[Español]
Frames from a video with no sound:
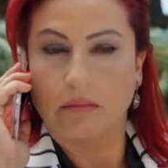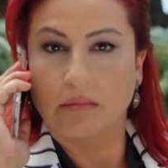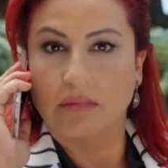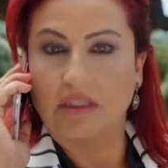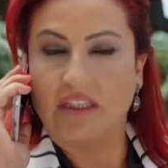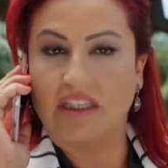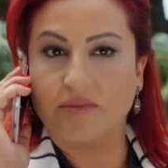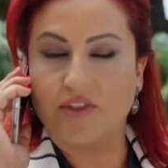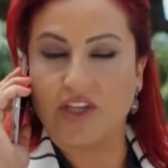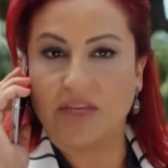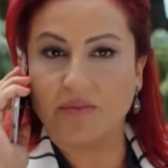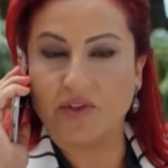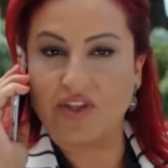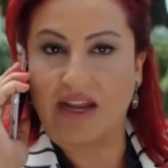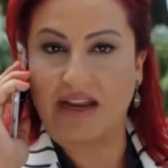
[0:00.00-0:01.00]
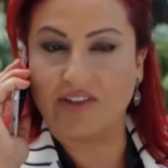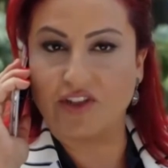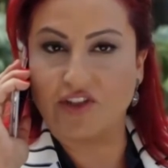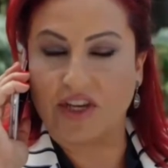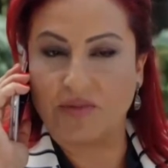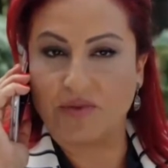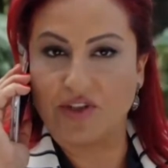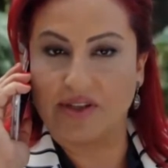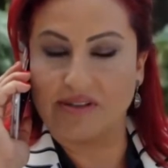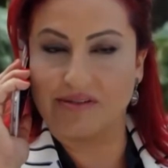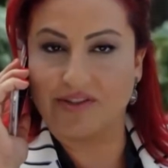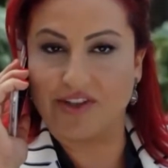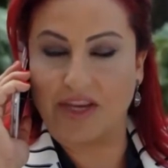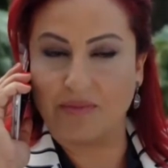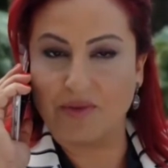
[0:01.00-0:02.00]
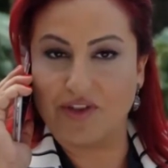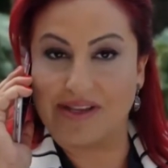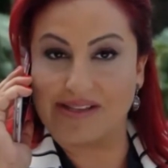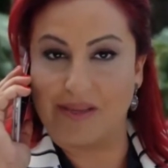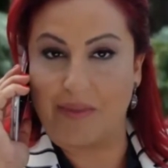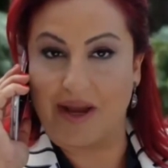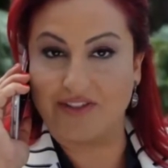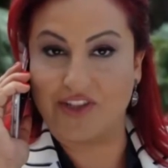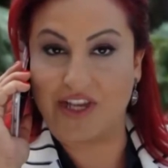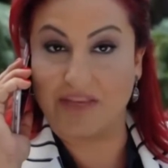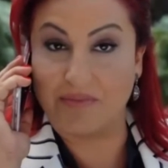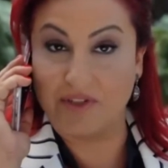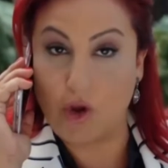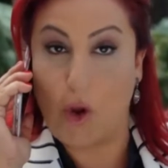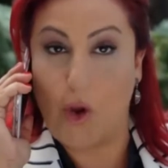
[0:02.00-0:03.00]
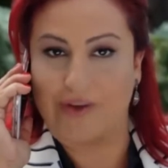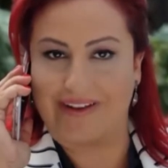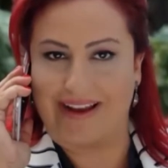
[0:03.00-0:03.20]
¿Quién le tomó esas fotos? ¿Dónde están? ¿Cuándo fue? Quiero saber